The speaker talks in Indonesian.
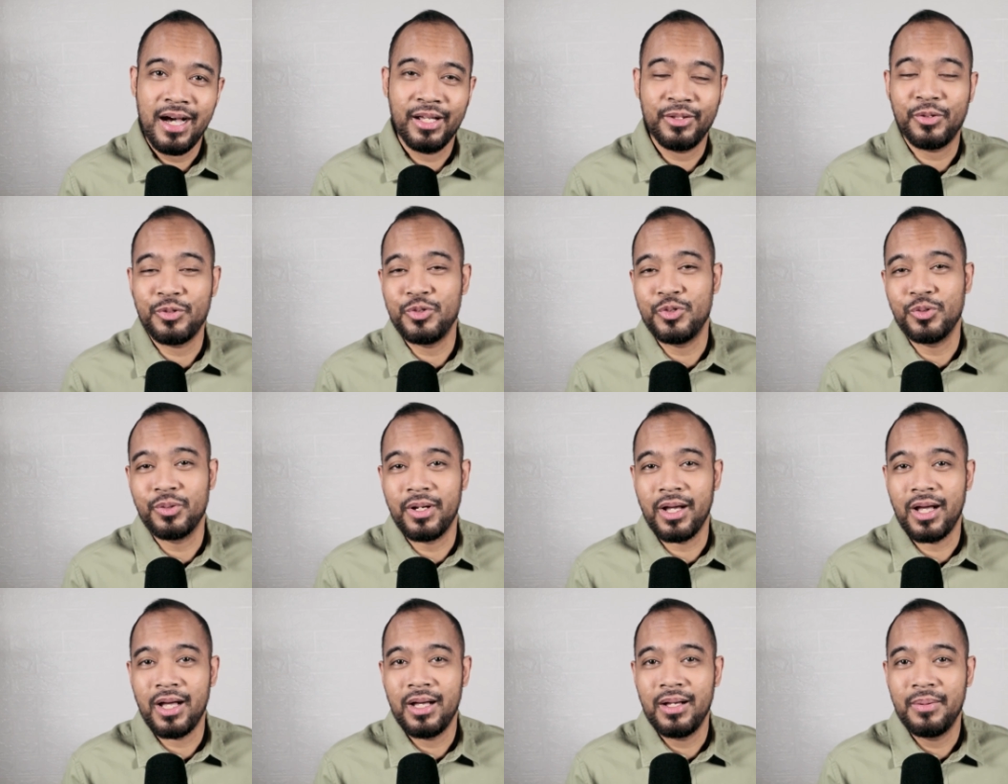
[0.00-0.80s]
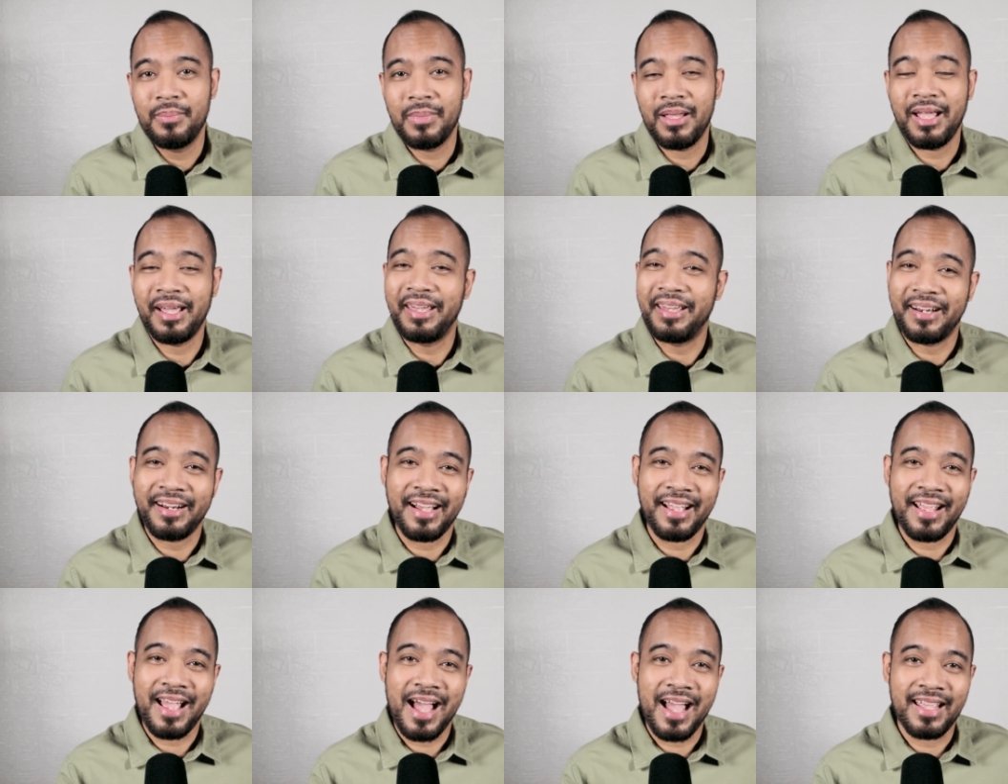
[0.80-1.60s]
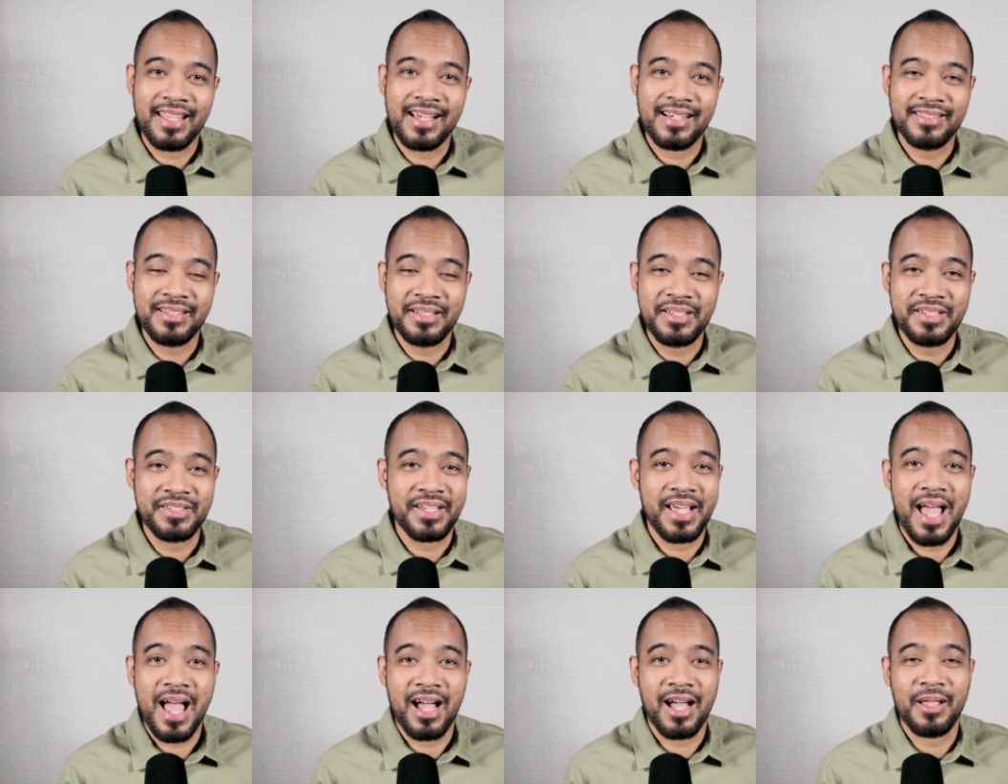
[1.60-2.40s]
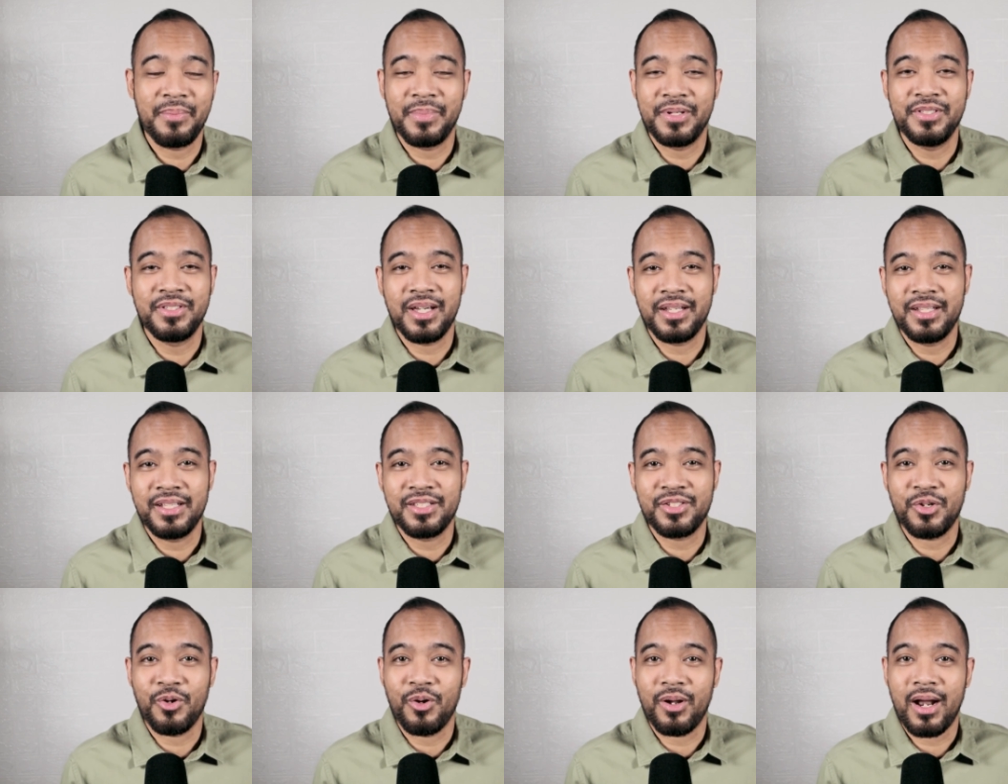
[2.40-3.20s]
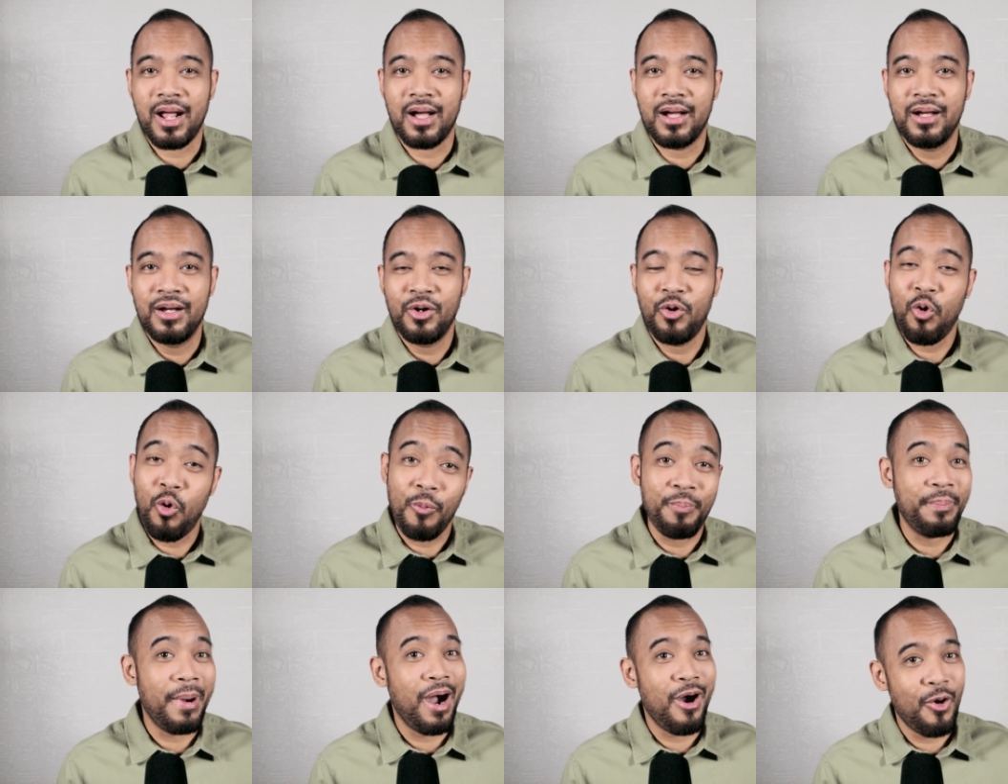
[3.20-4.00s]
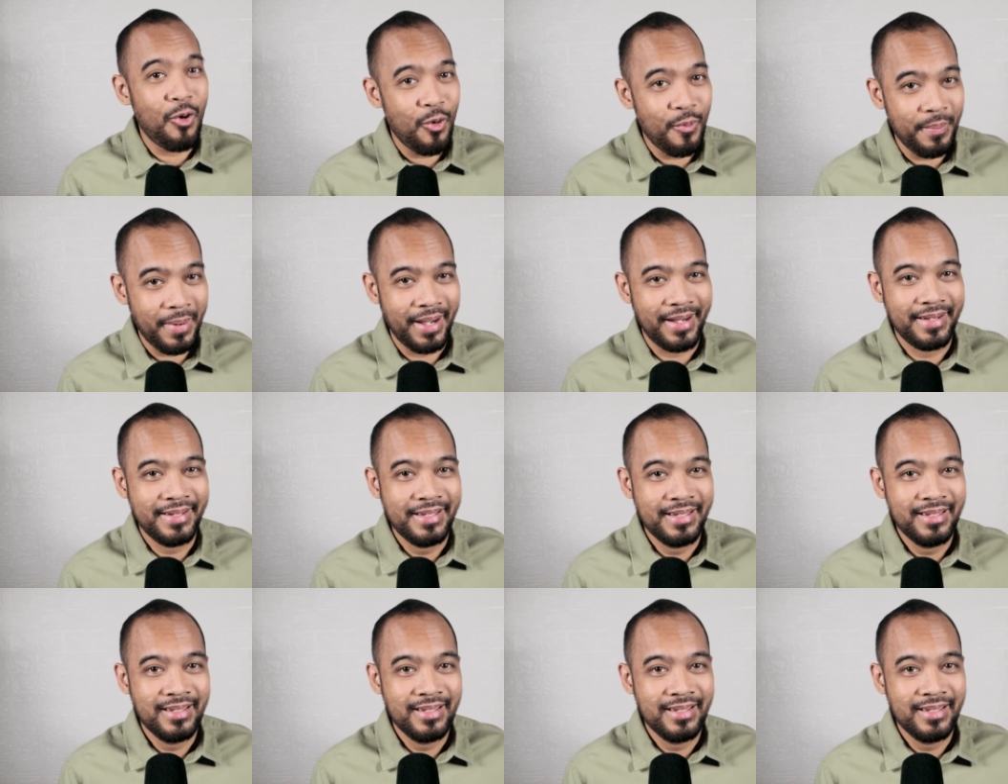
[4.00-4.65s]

atau juga melahirkan anak. Jadi saya akan menjadi seorang opa-oma.